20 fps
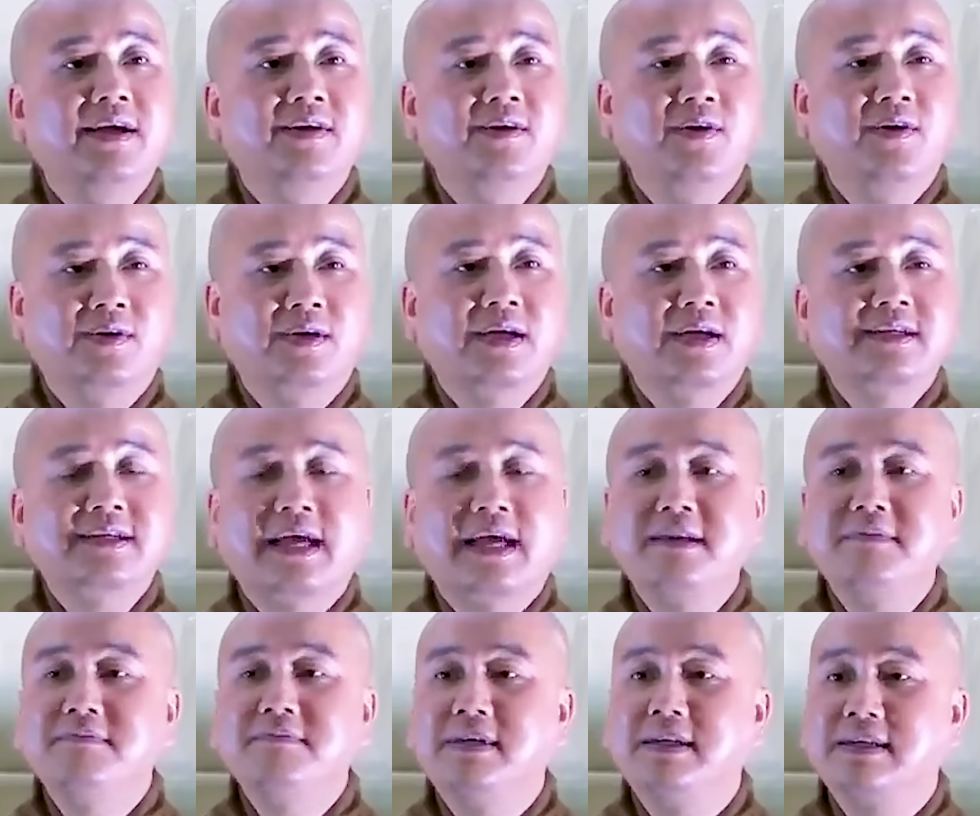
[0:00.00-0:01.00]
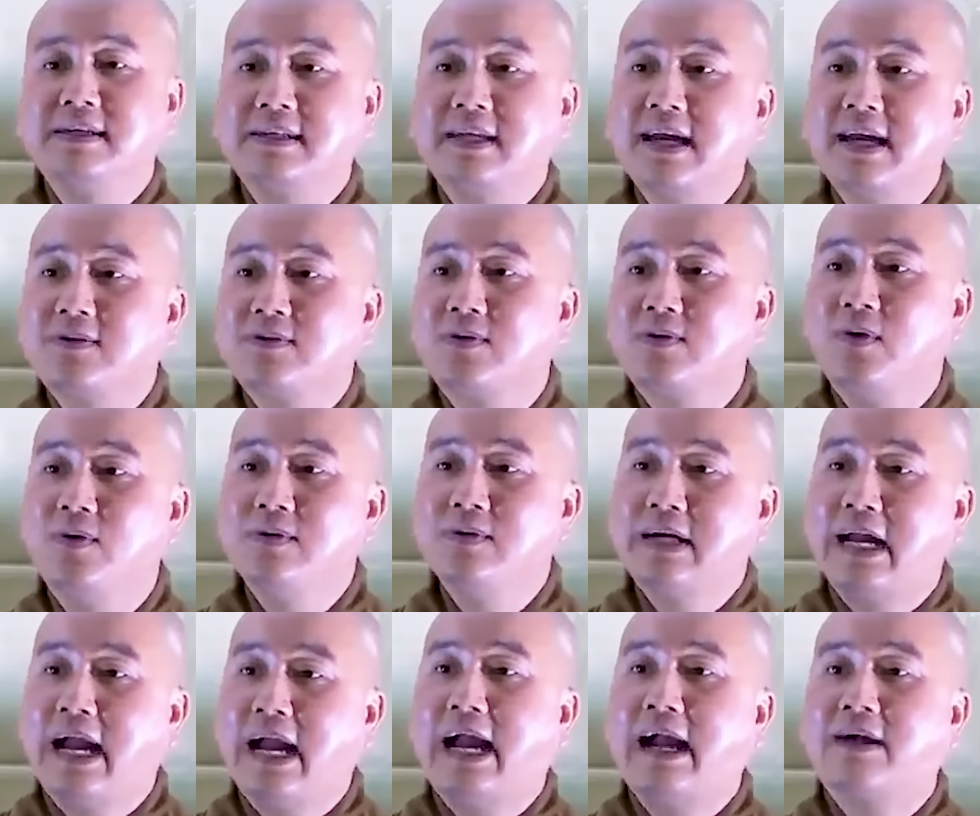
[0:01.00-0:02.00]
rồi cái cảnh mình cắt cổ
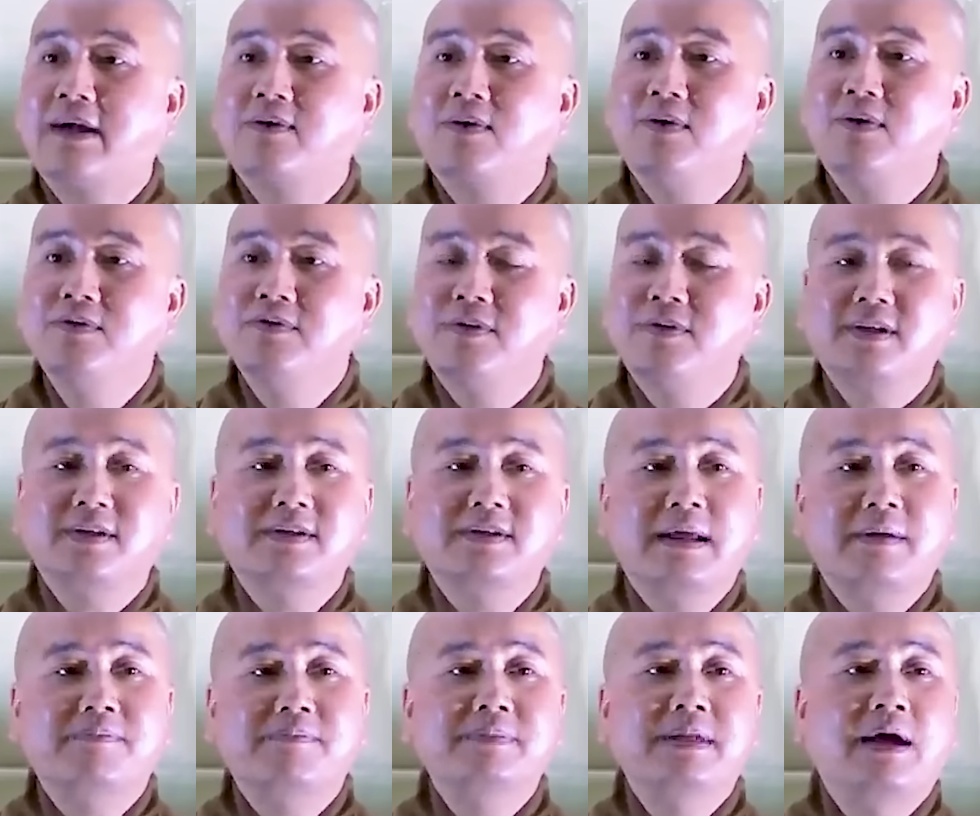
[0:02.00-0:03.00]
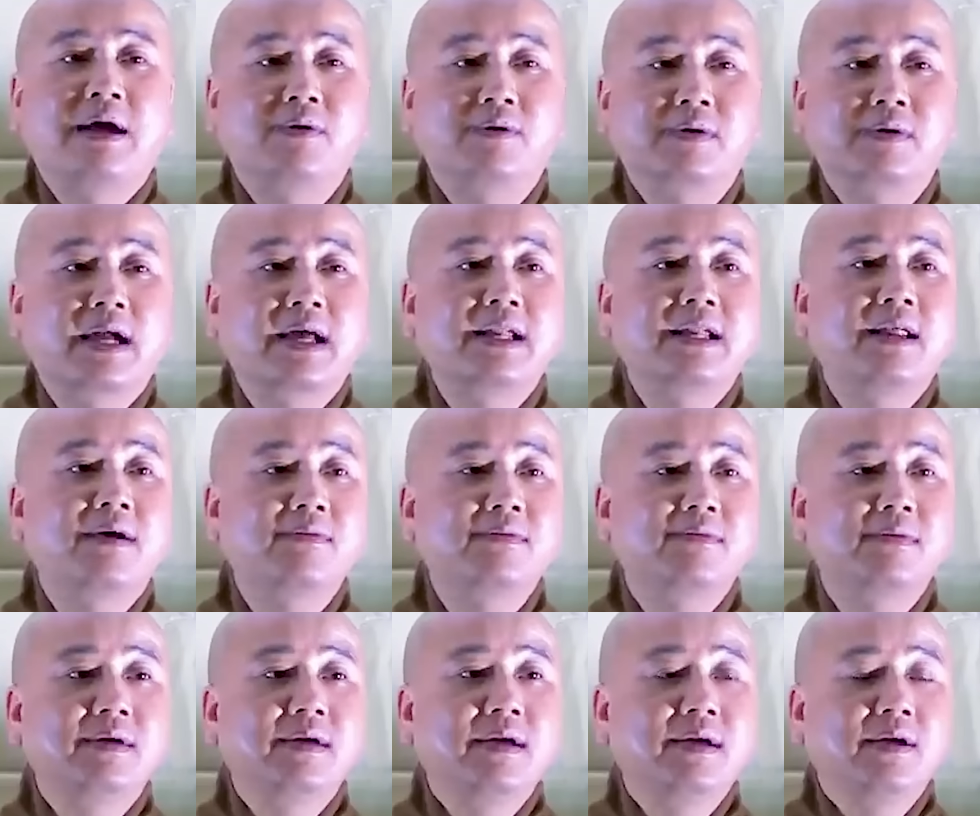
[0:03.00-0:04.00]
gà, cổ vịt, đập đầu cá
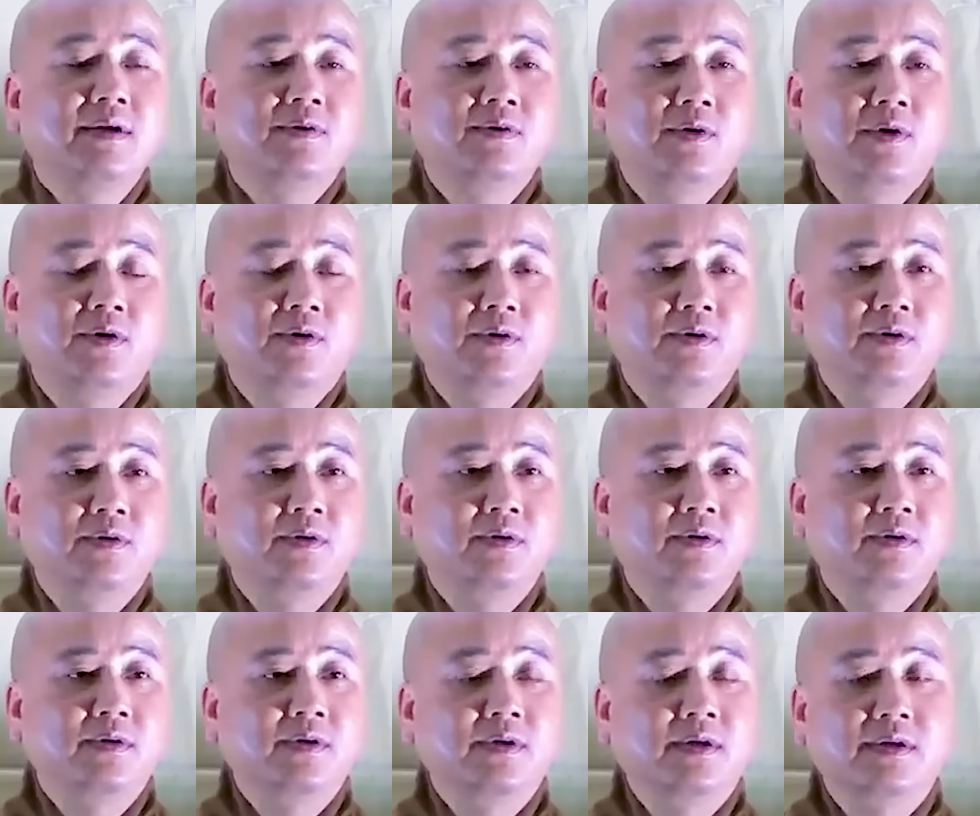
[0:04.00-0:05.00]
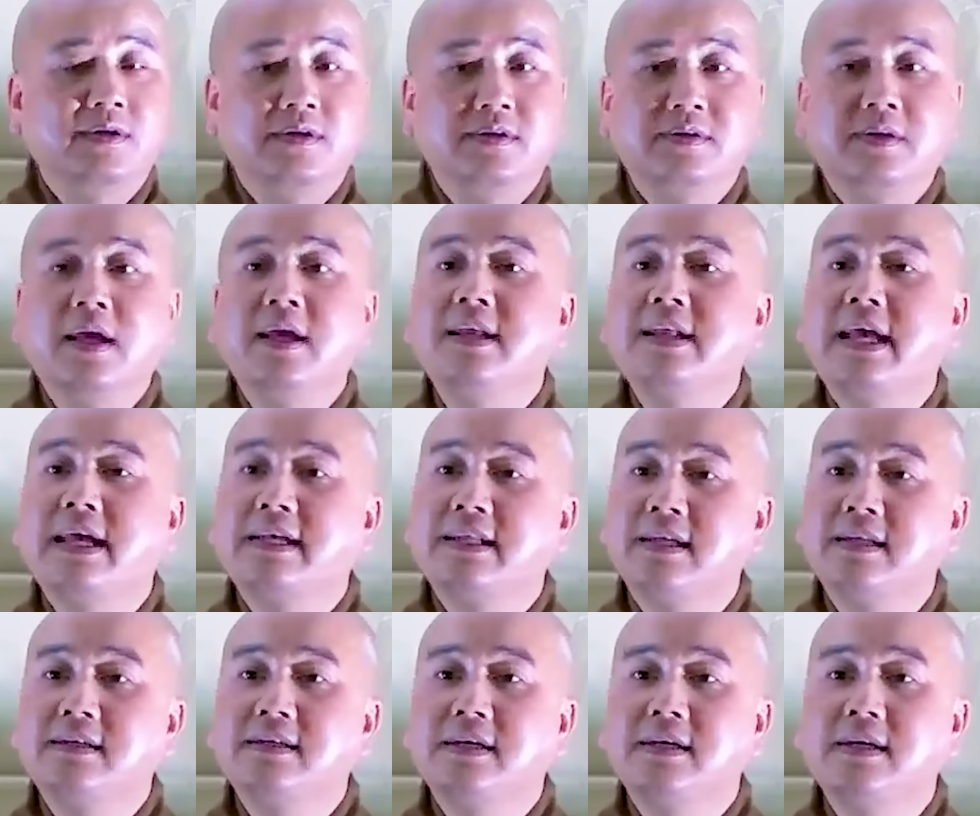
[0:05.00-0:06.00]
lóc, rồi thế này
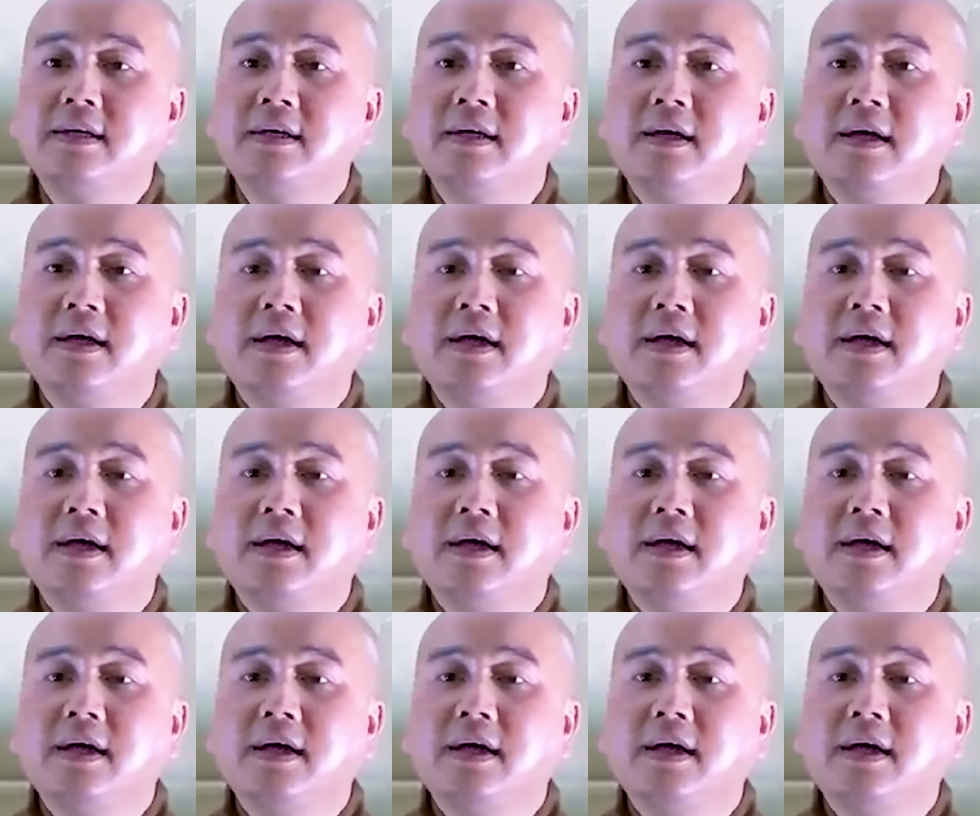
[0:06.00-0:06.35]
thế kia.